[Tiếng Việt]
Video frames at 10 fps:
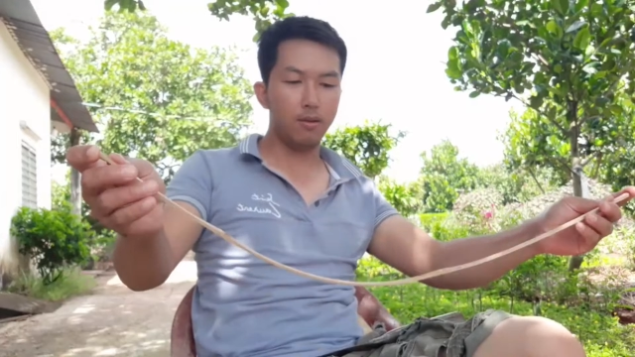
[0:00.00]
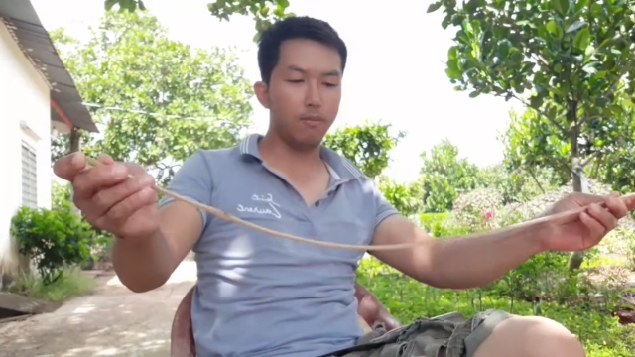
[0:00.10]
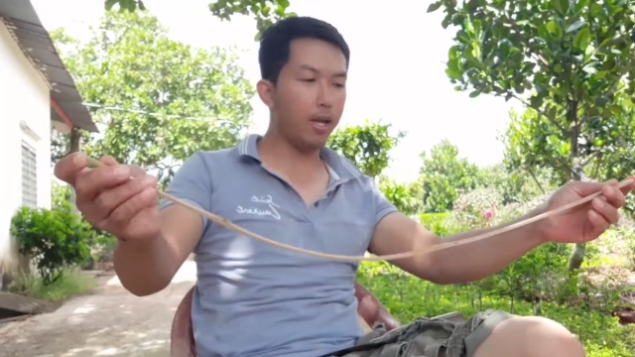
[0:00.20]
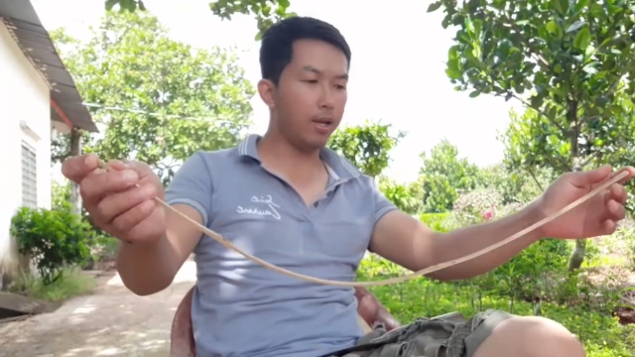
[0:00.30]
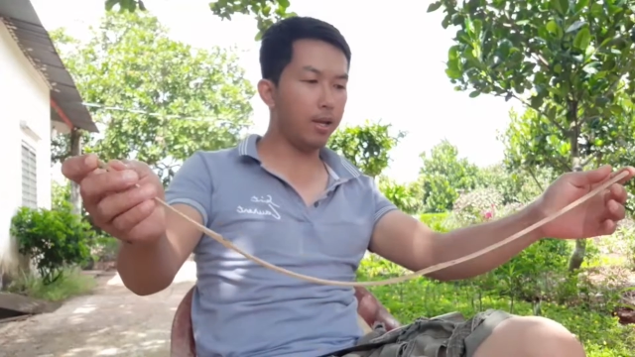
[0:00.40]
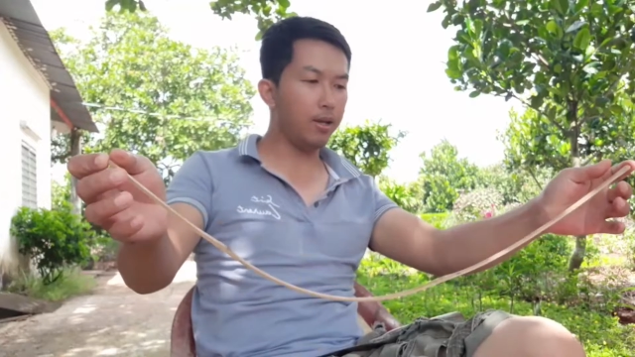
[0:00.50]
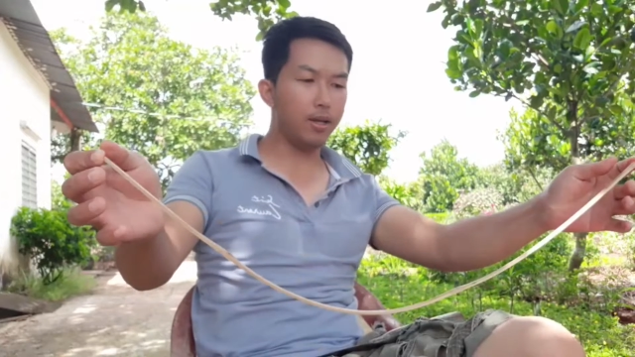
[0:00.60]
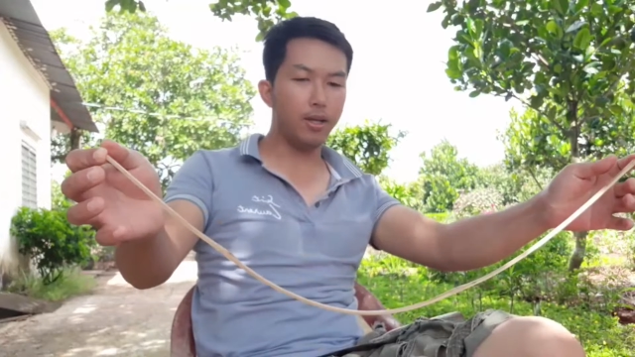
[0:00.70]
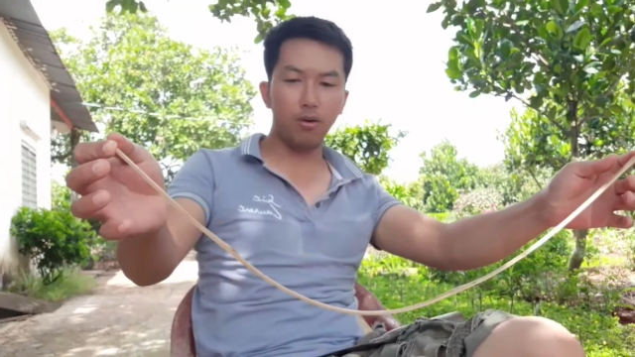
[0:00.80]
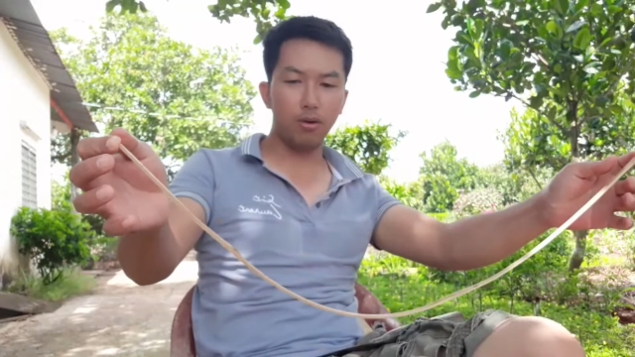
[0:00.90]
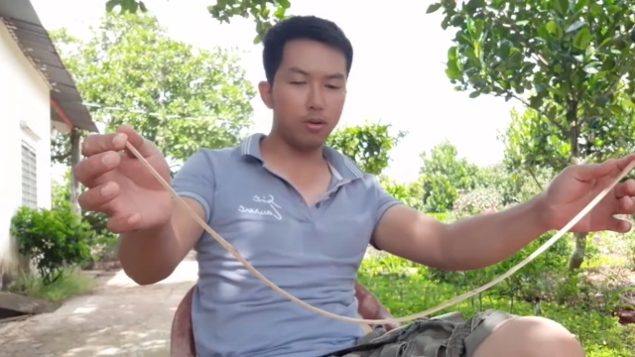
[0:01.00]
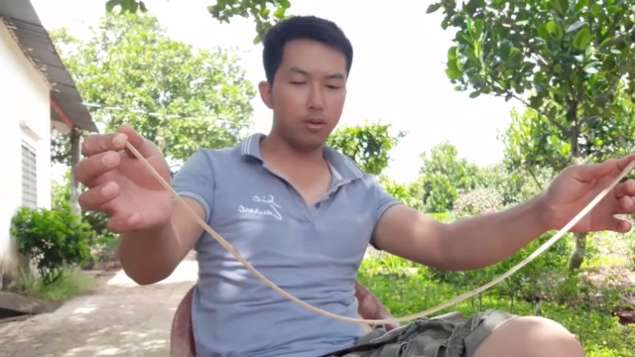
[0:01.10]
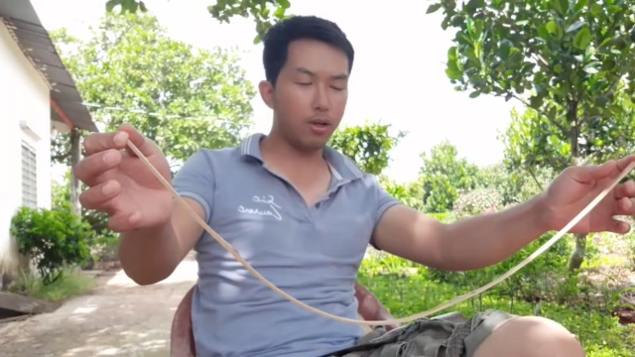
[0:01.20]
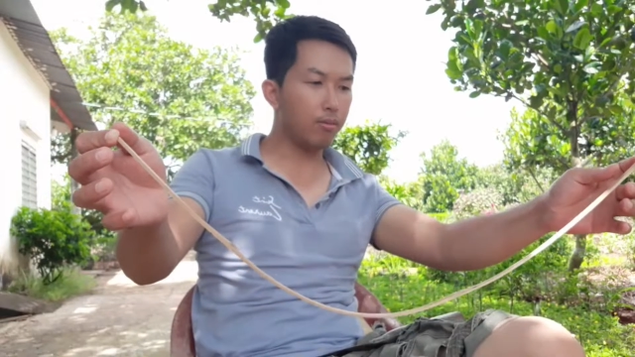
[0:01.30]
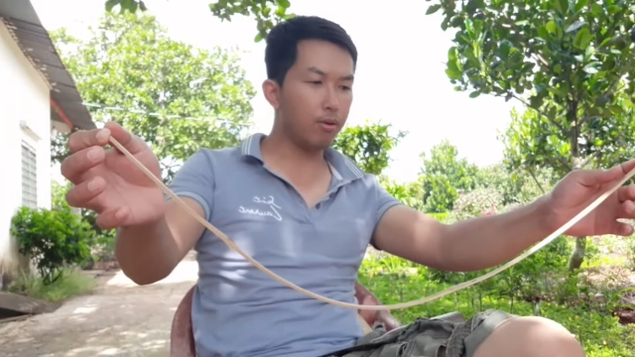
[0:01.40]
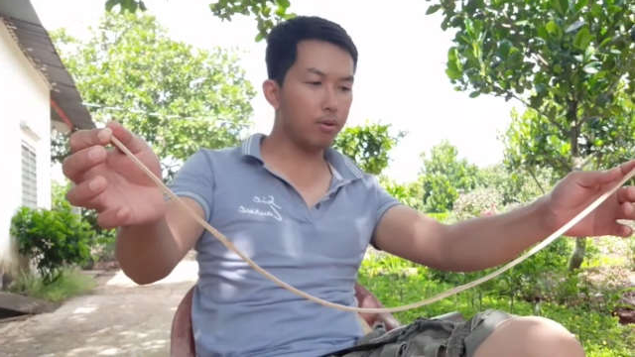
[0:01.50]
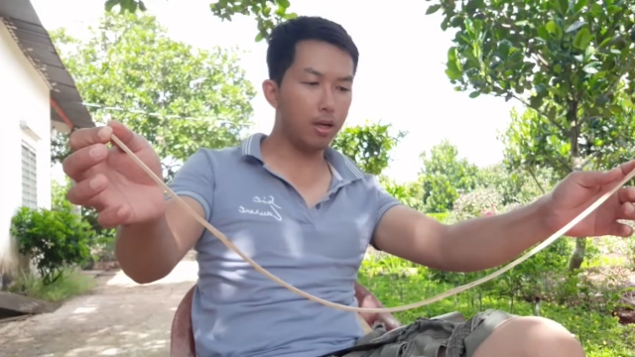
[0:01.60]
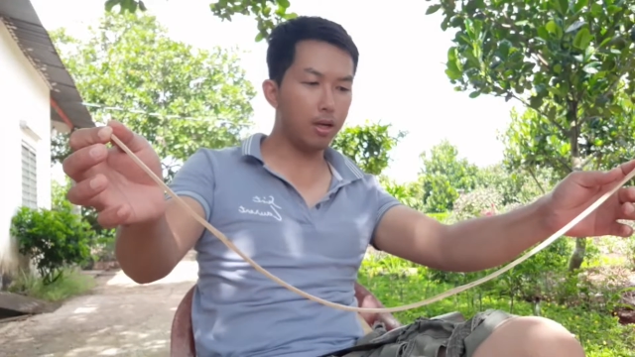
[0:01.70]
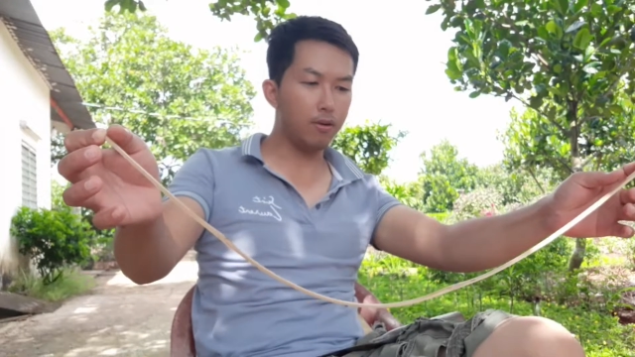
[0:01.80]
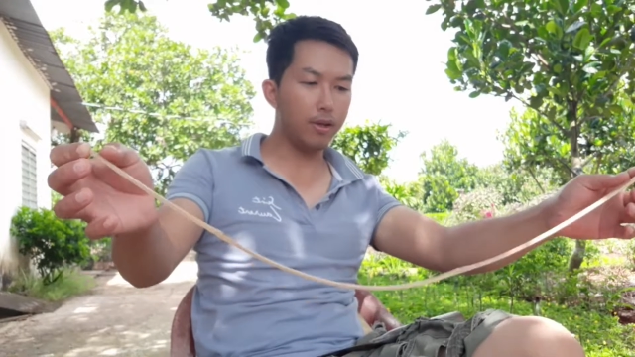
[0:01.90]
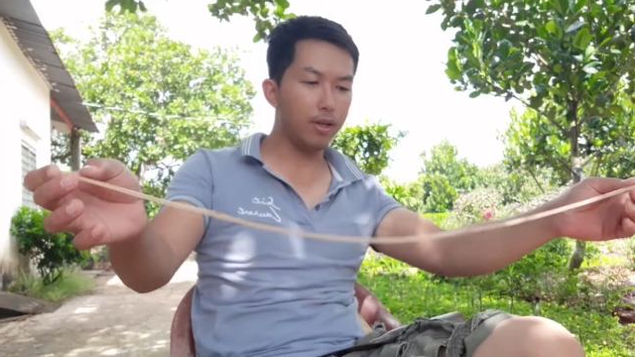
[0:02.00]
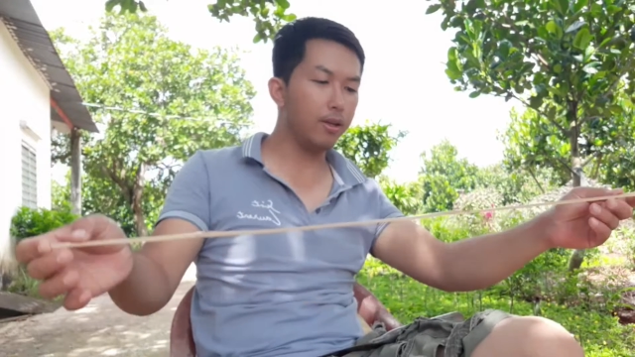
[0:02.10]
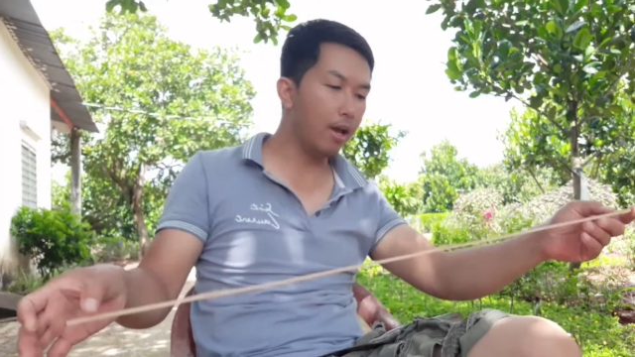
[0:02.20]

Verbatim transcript: Với lại cái độ cong độ cân nó phải